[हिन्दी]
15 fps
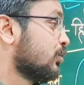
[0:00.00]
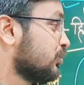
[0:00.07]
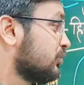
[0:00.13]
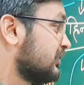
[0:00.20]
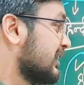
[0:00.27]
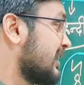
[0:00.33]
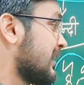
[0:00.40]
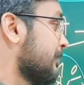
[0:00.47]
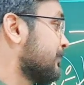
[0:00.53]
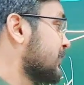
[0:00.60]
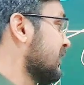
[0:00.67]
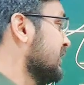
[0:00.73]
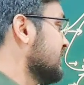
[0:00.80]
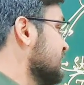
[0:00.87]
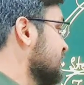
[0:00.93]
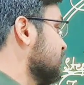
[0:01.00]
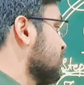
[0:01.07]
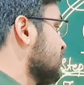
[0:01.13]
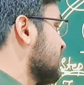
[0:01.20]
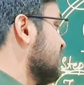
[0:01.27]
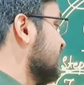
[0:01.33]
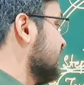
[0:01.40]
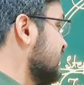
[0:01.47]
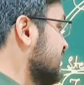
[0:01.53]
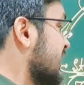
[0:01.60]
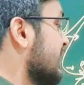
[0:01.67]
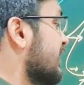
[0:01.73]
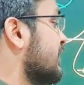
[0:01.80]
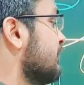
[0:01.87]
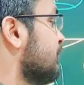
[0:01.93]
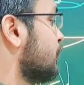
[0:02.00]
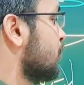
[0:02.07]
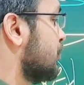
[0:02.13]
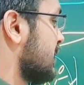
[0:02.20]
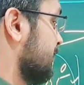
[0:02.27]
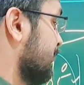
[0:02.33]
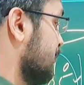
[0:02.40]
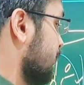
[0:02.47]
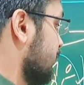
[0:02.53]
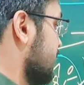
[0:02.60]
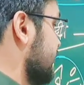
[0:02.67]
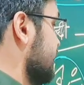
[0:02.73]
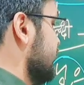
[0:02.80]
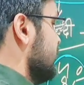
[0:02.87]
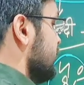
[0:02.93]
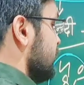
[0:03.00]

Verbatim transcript: उससे आपका ये जो गलतियां हैं वो कम होंगी